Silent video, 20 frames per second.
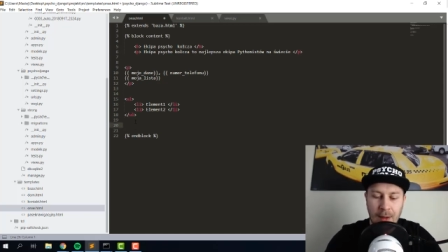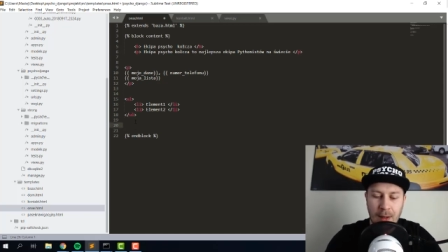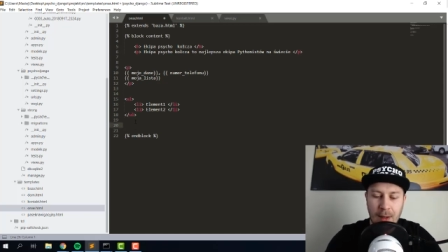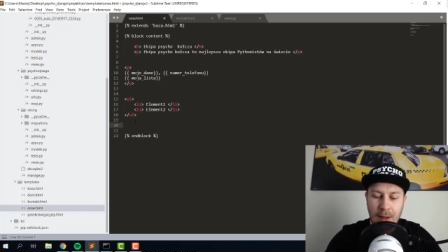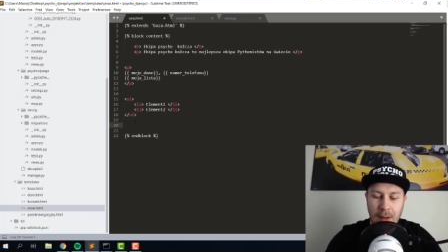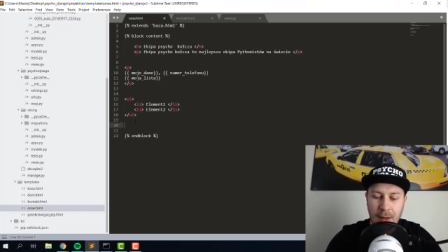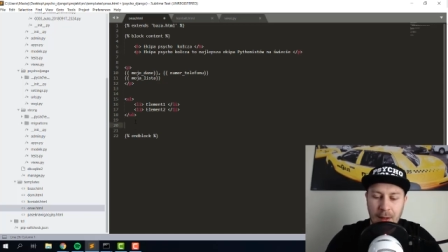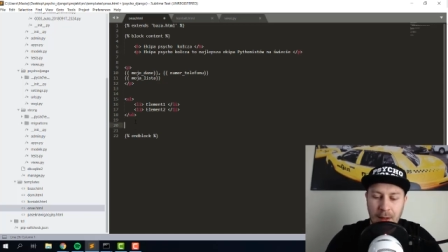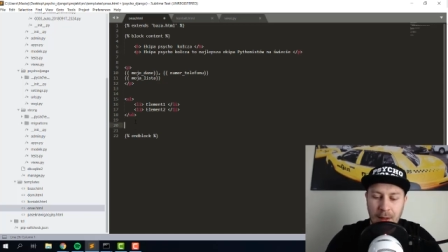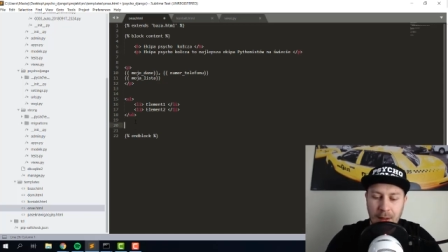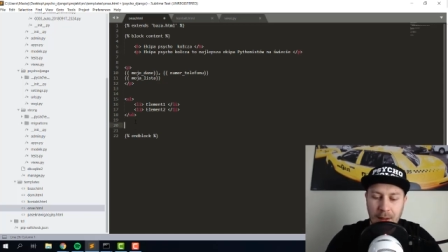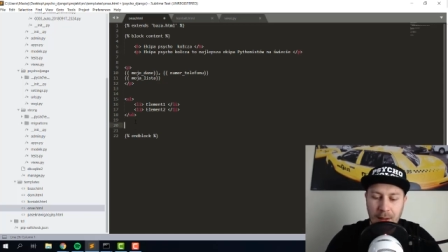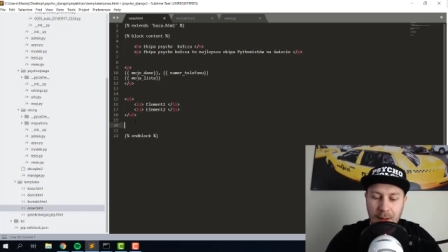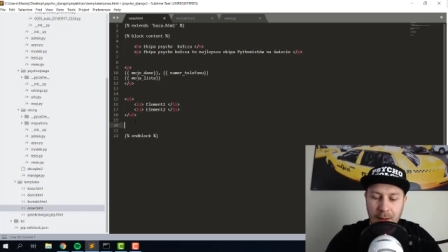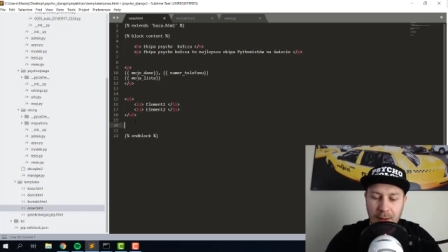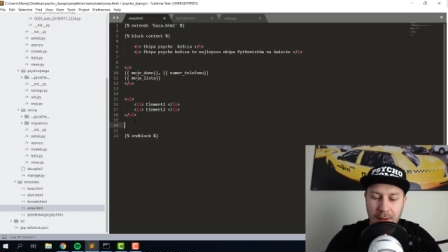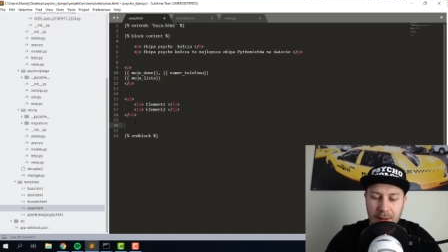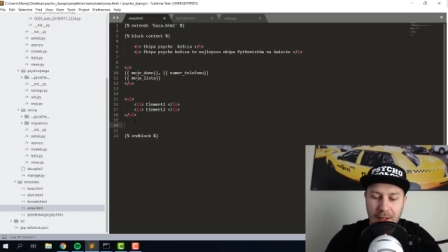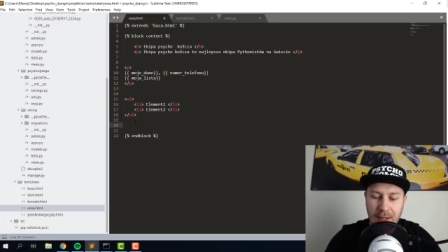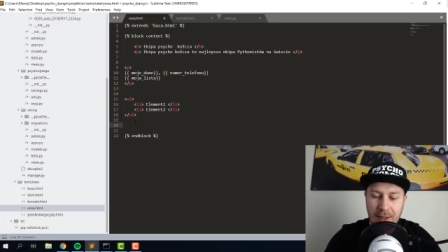
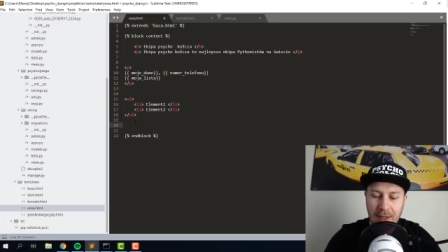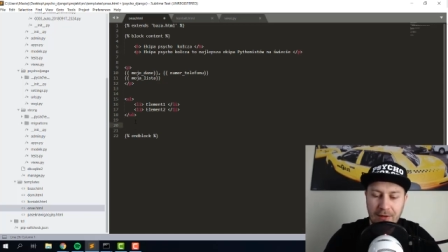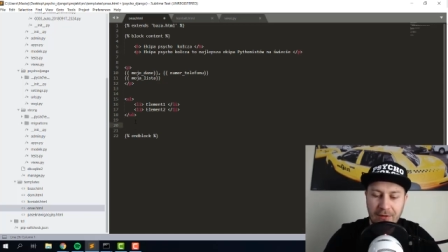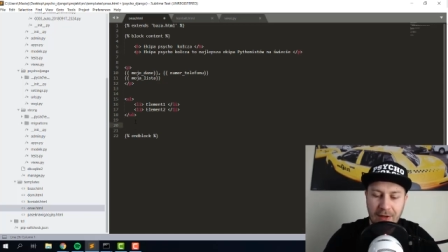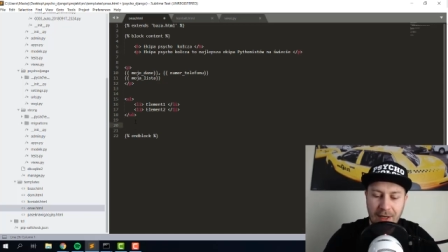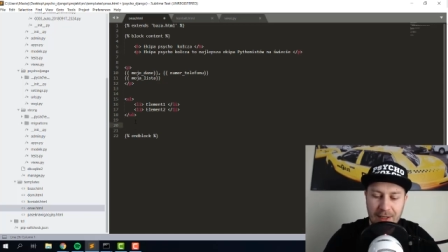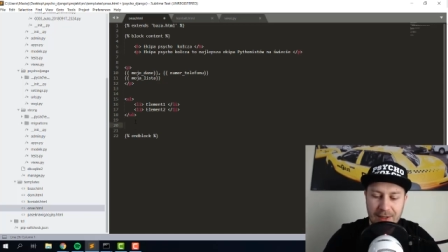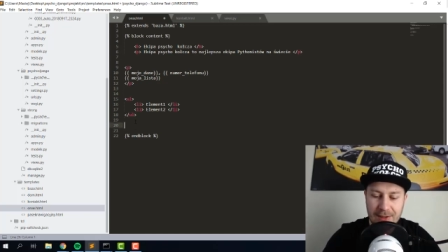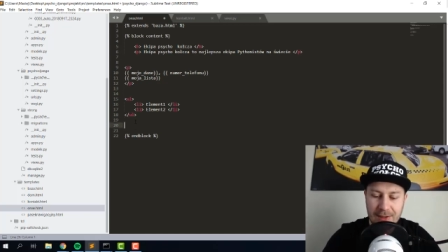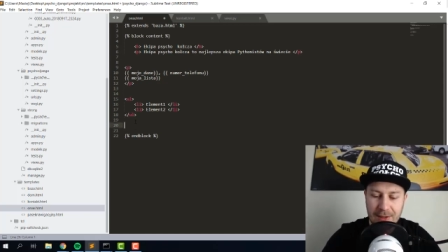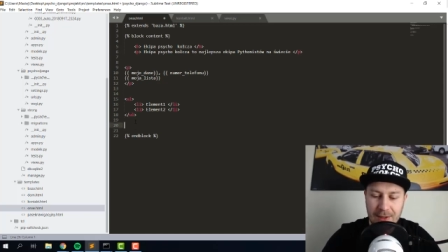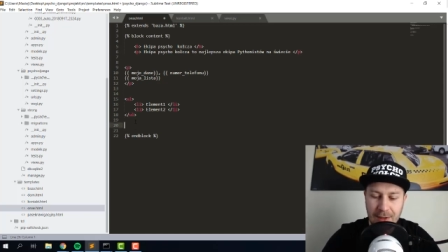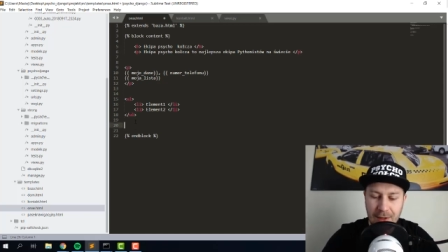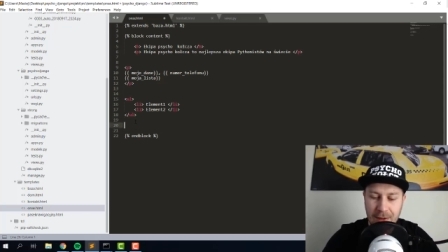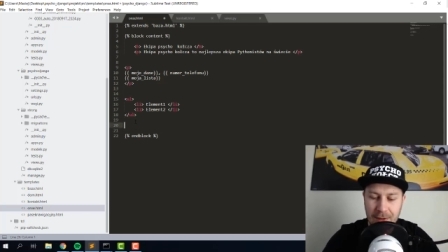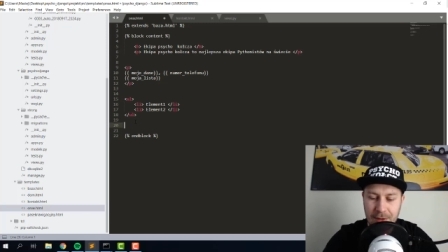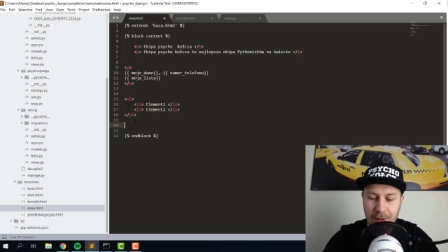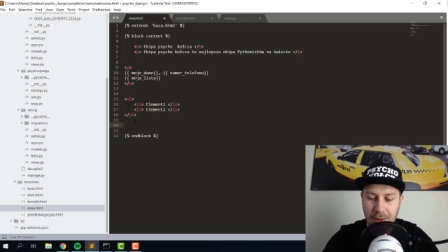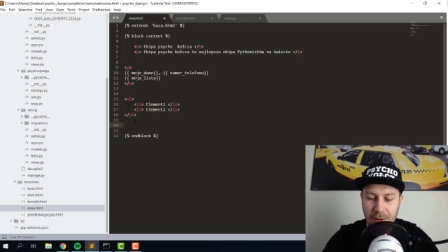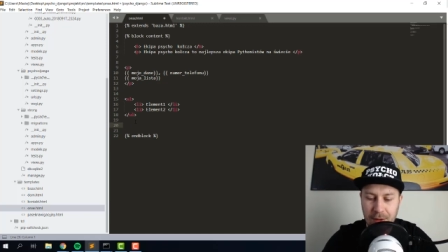E, te nawiasy,
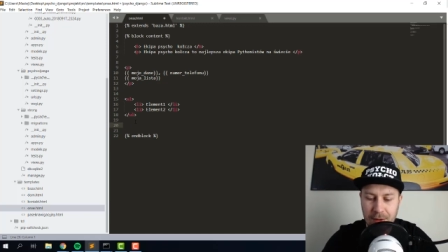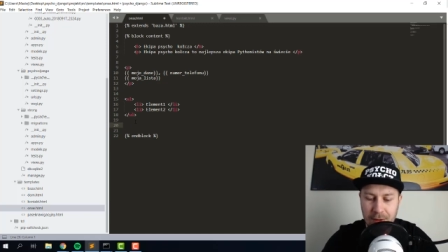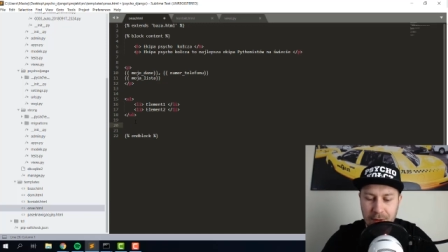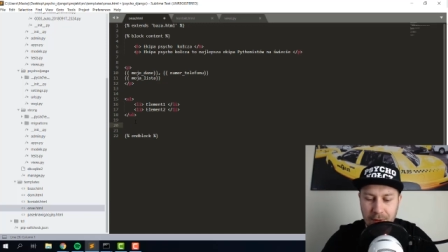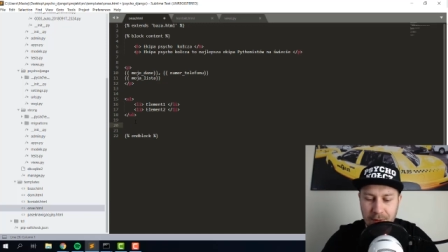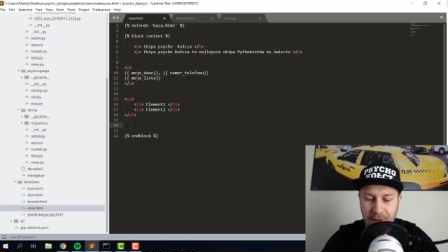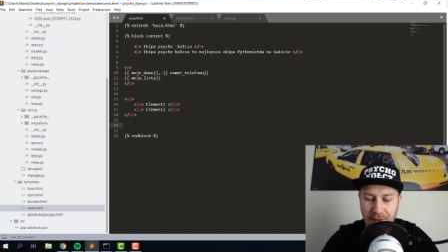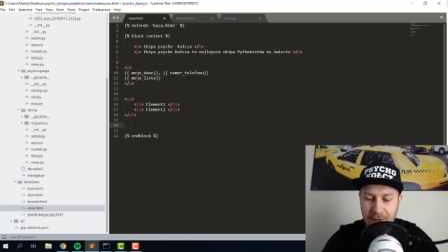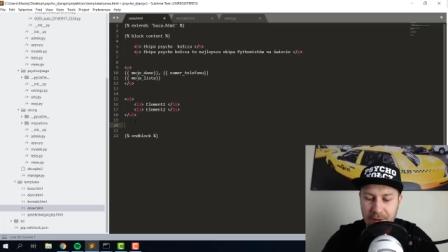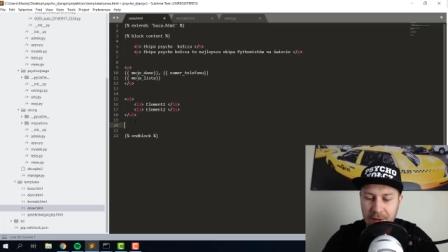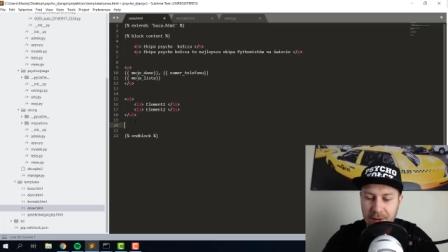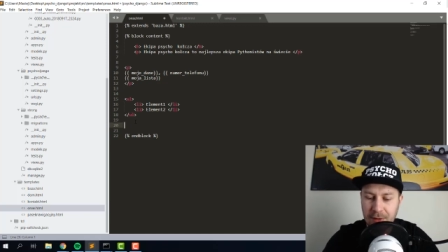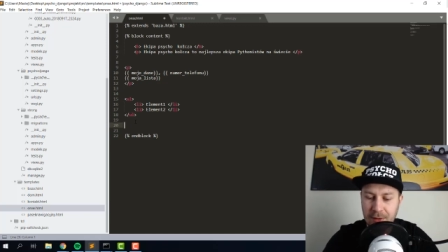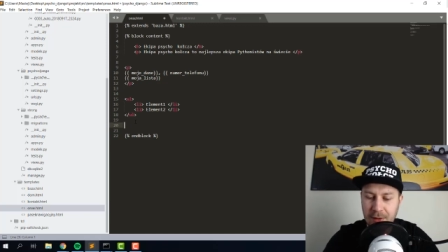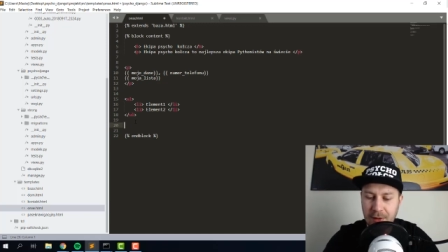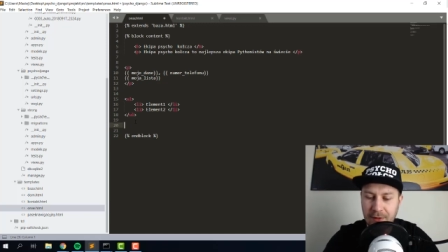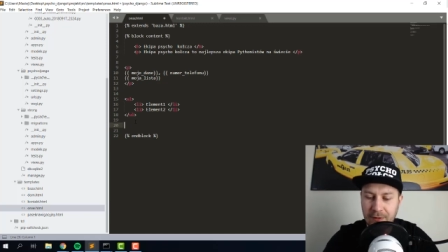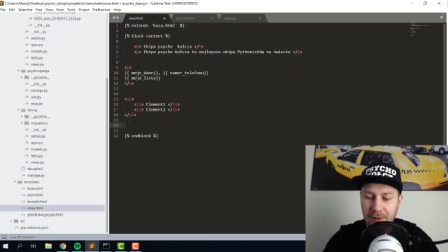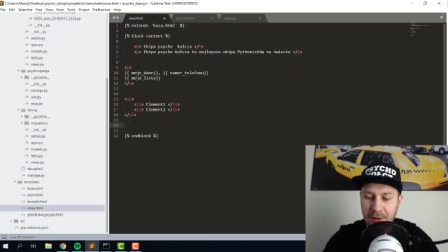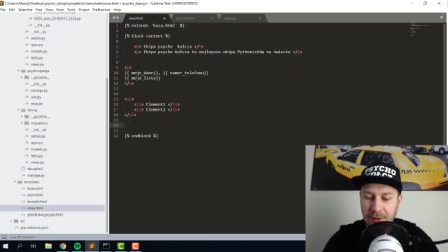gdzie one są? Zawsze ich
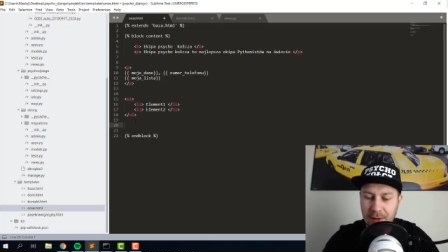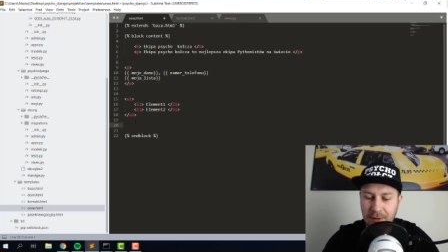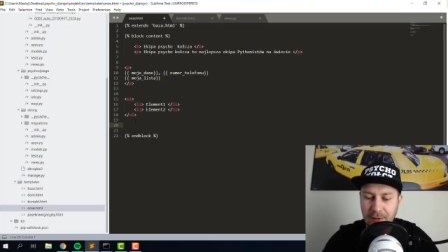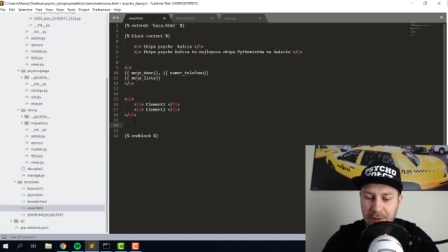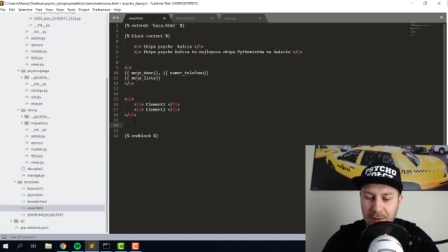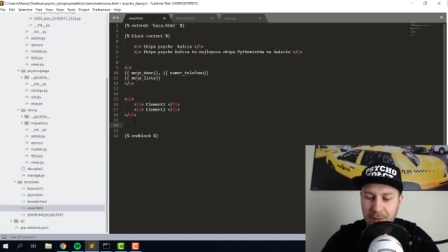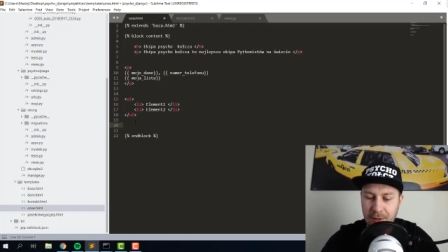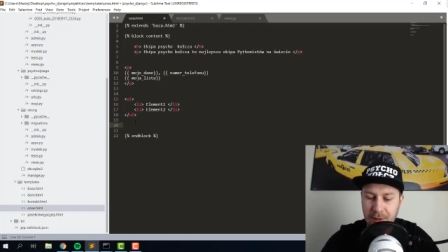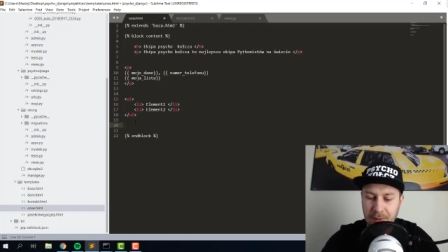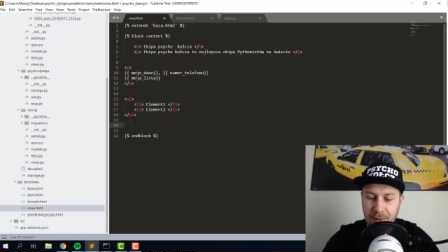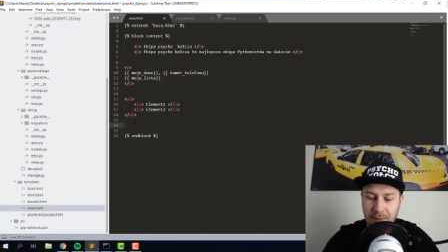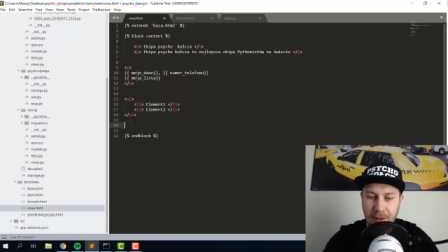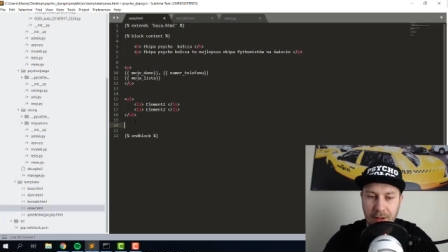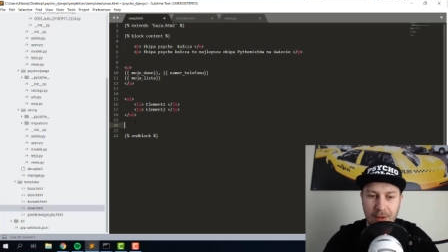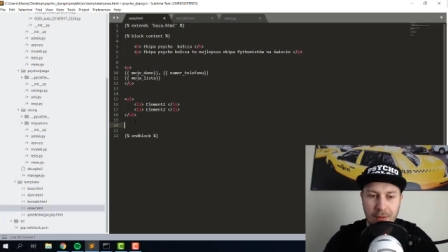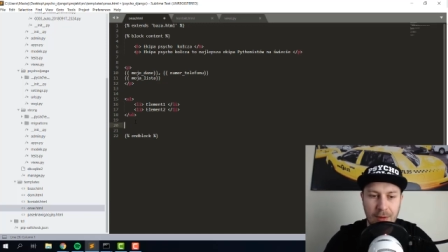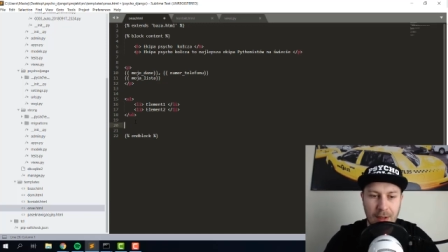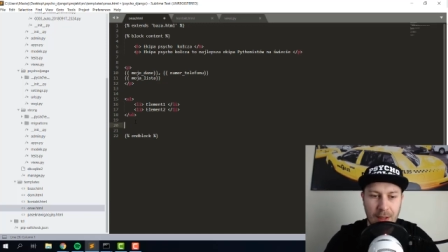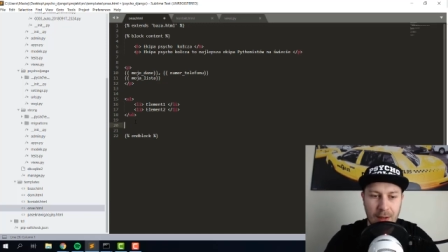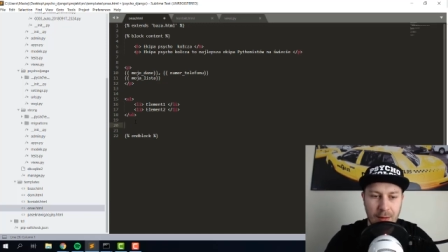w klawiaturze mi
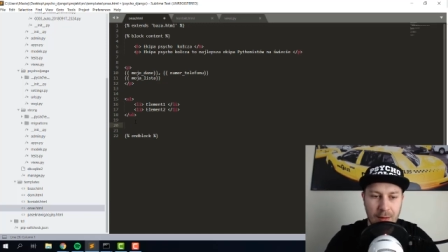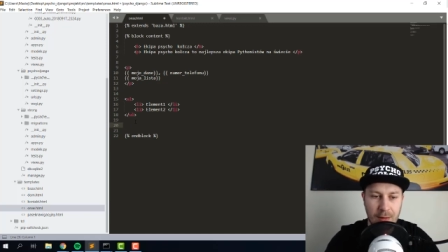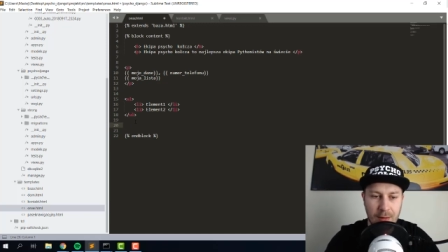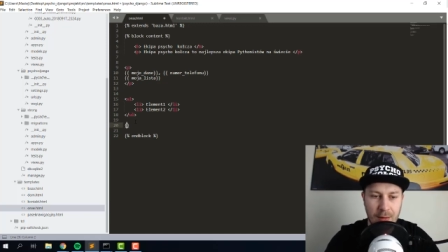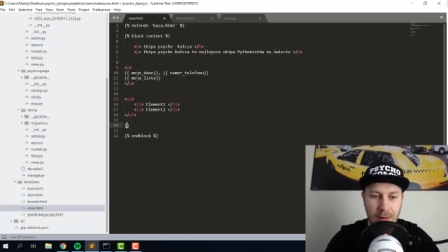brakuje.